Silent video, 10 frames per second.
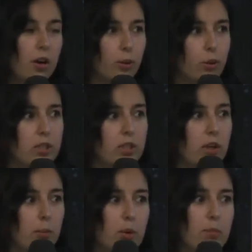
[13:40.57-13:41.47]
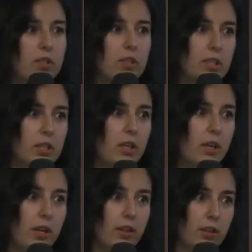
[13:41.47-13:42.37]
То есть а, мы бы занесли
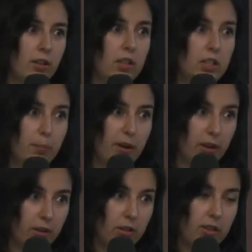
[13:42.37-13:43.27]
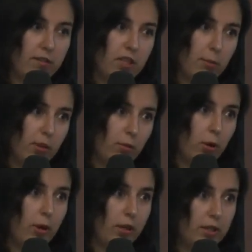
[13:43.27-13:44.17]
этот сепаратор со всеми его
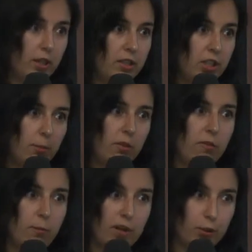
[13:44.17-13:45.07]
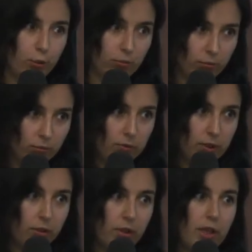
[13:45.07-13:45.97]
характеристиками в базу
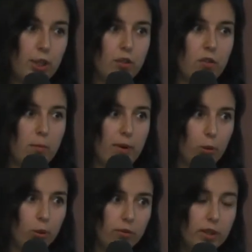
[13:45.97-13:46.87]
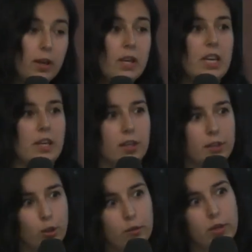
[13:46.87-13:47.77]
технологического оборудования, и на
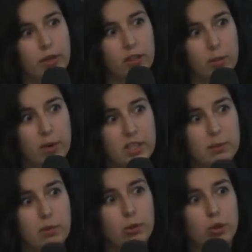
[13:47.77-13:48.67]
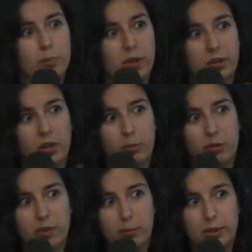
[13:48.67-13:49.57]
основе этой базы мы уже передали бы
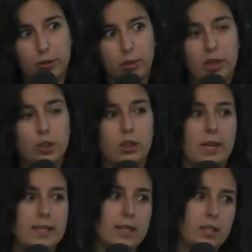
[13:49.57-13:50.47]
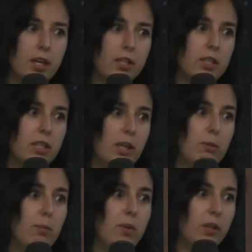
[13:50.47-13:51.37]
информацию дальше для создания
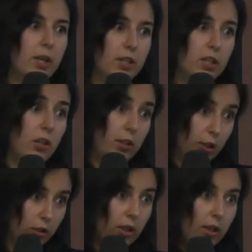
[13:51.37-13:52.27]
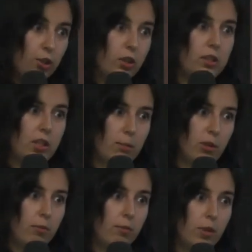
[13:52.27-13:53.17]
схемы PIND-ID или технологической
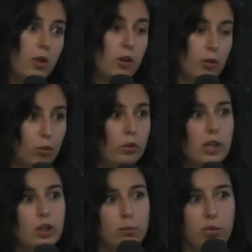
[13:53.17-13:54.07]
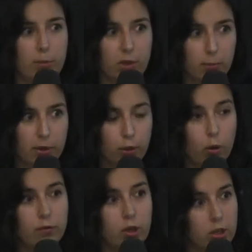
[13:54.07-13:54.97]
схемы. Ну и дальше была
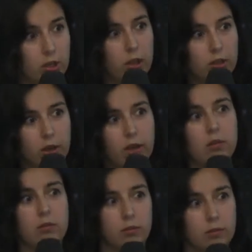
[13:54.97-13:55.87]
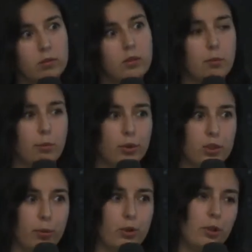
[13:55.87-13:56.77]
компоновка и так далее по
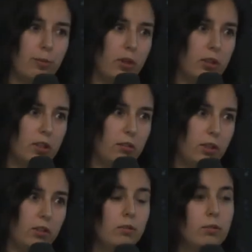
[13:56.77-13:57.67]
цепочке проектирования.